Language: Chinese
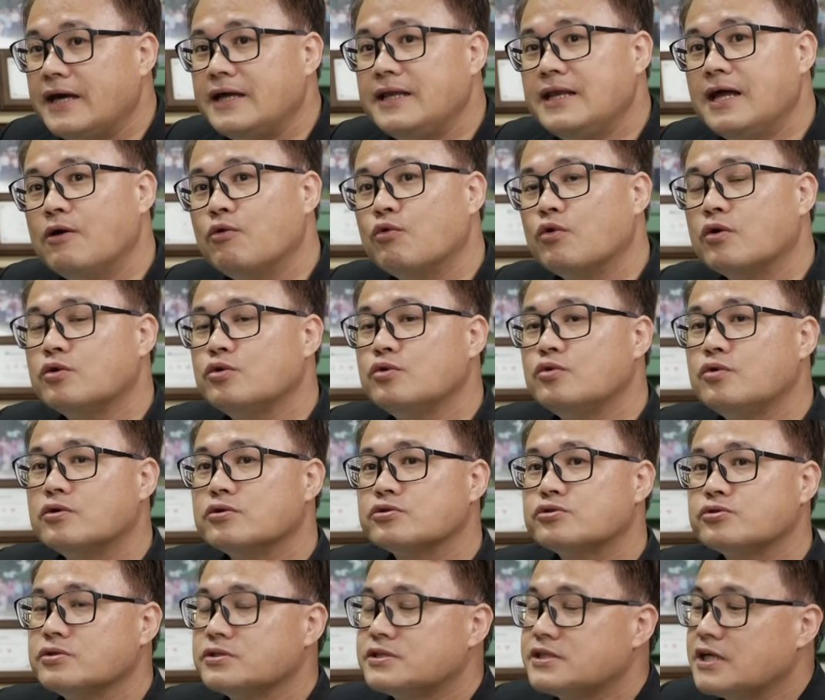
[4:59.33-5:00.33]
哎，那我如
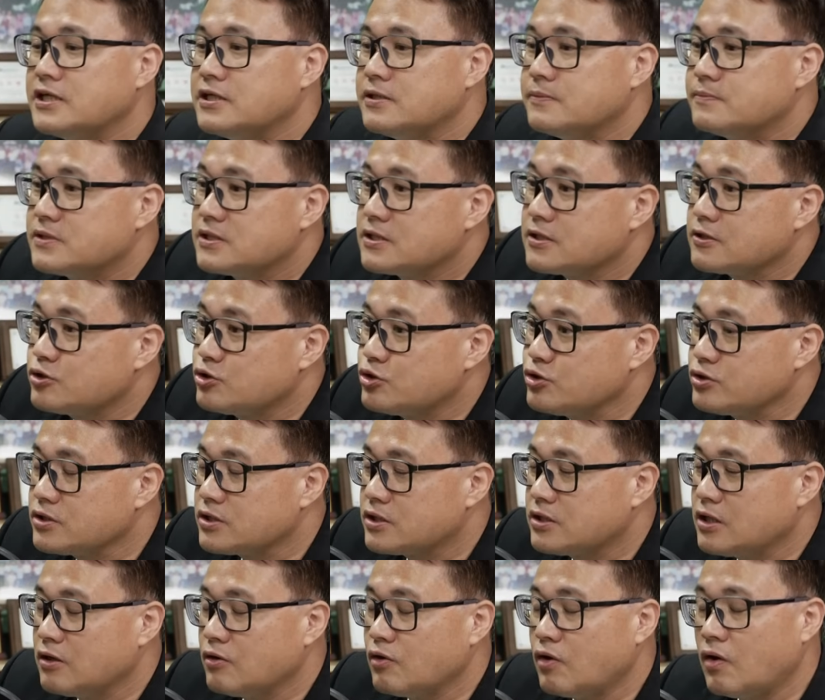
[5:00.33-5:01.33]
果说在你们这个郡
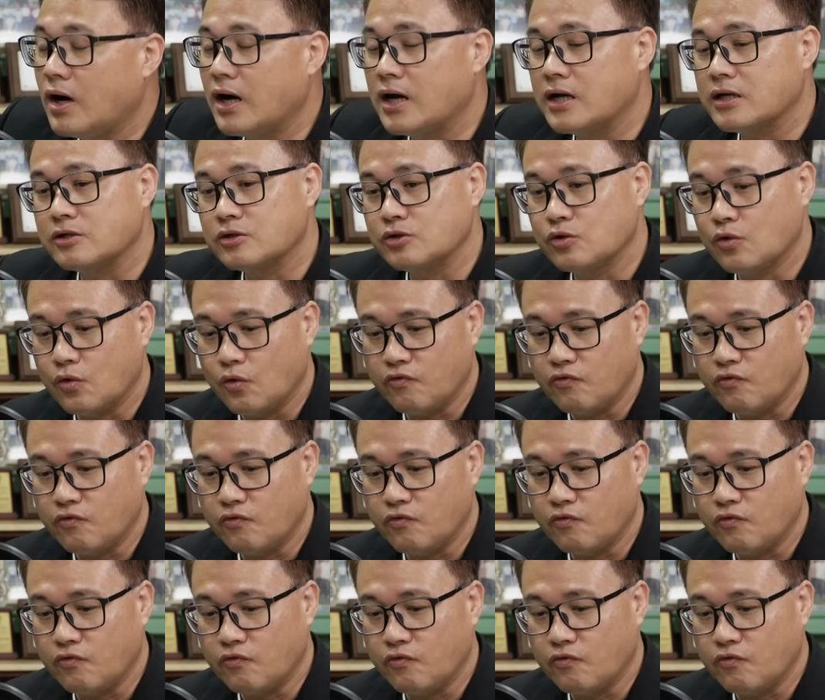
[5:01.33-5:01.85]
高啊。